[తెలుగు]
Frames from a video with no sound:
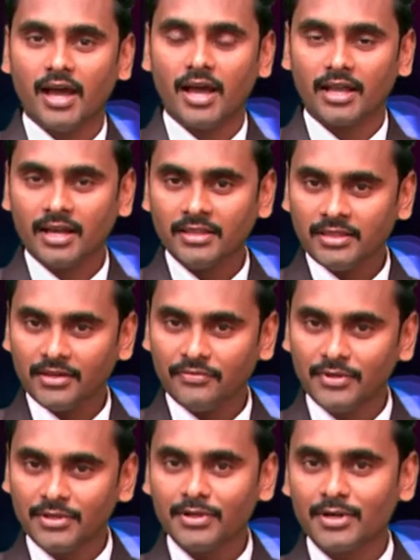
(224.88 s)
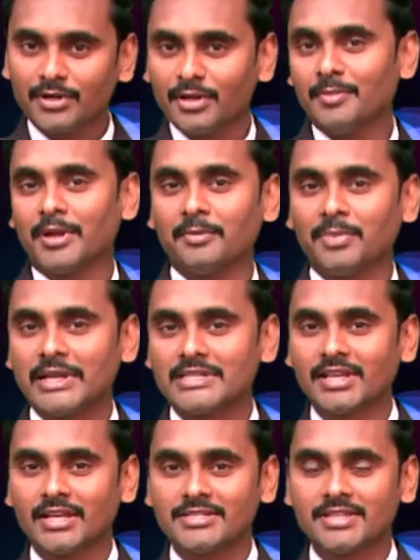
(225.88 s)
ఆ క్రింద ఫుట్ నోట్లో మనం
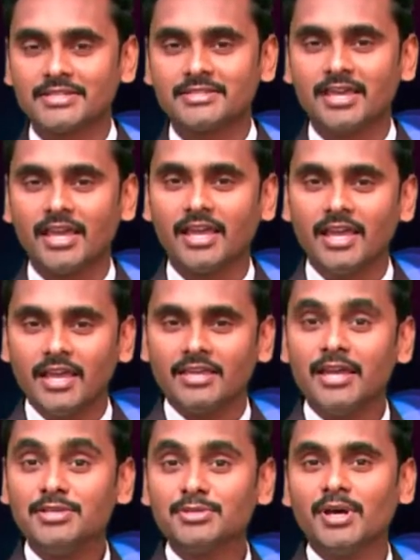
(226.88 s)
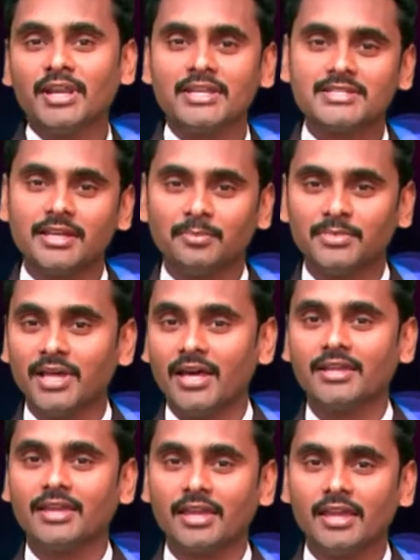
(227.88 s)
పరిశీలన చేస్తే యేసు అనే
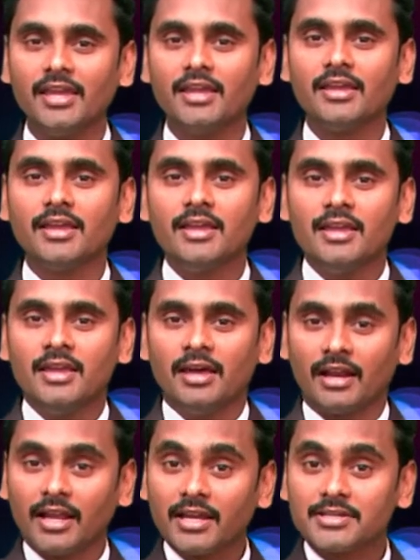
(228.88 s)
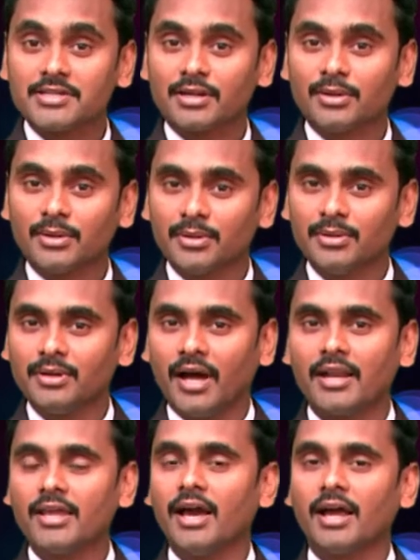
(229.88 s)
శబ్దానికి రక్షకుడు
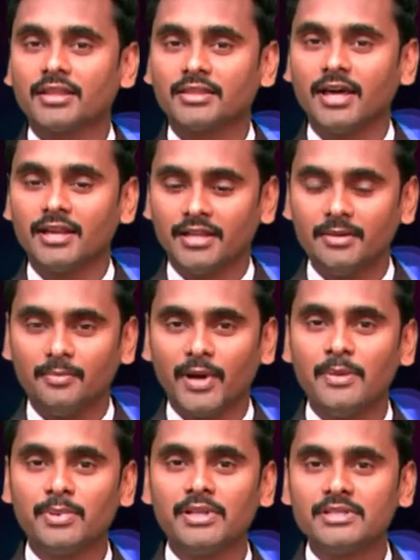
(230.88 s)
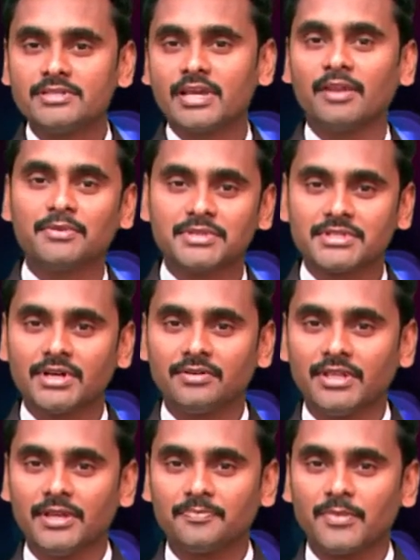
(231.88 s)
అనే అర్థాన్ని బైబిల్ సెలవిస్తూ
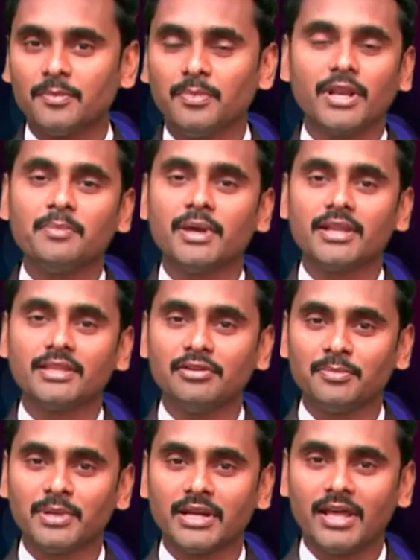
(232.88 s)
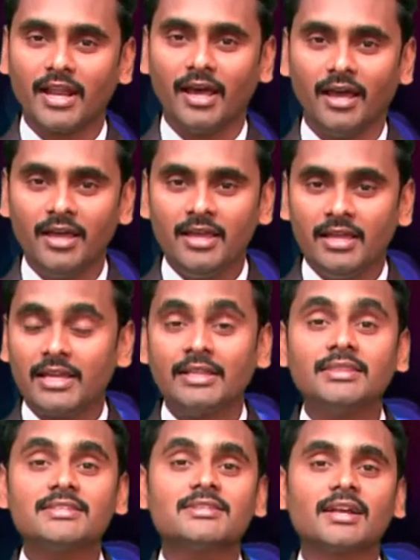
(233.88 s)
ఉంది ప్రియమైన దేవుని బిడ్డలరా
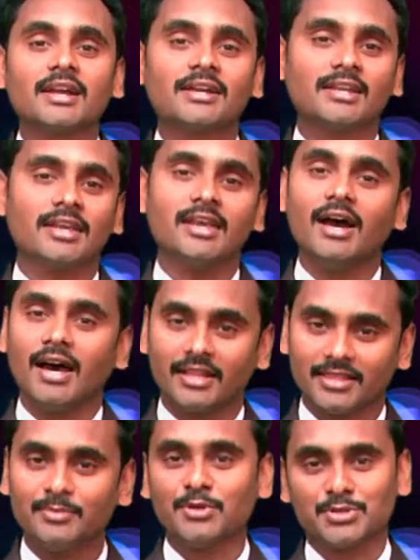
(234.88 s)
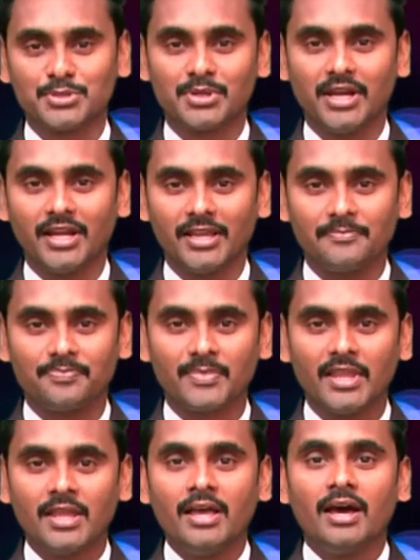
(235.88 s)
ఎంత చక్కటి అర్థమో చూడండి
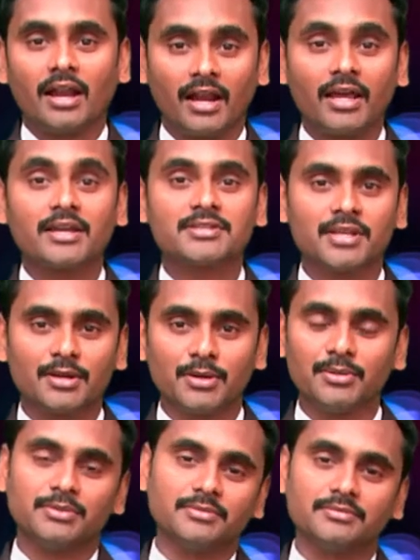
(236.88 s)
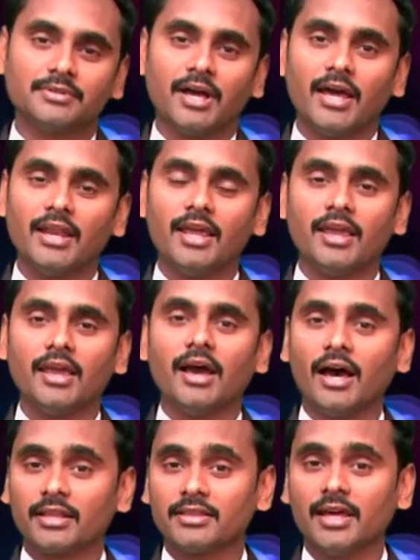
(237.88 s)
రక్షకుడు అనే
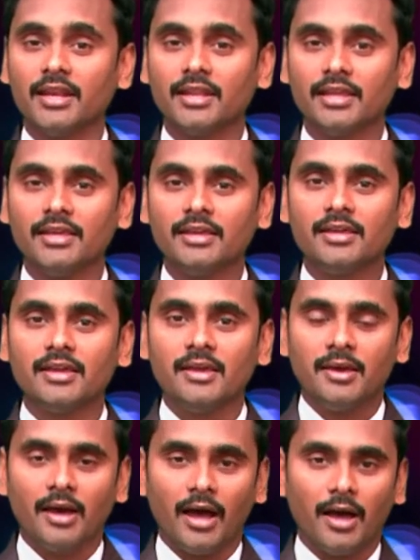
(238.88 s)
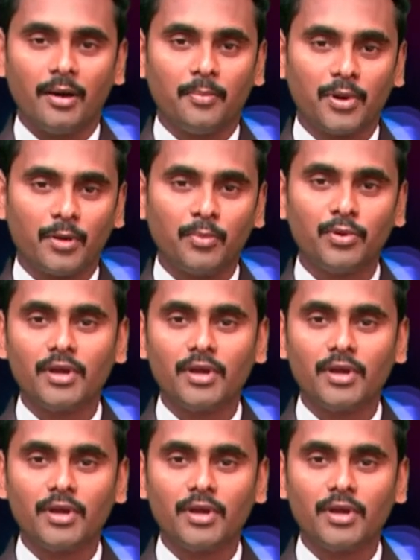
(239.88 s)
అర్థాన్ని ఆ ప్రభు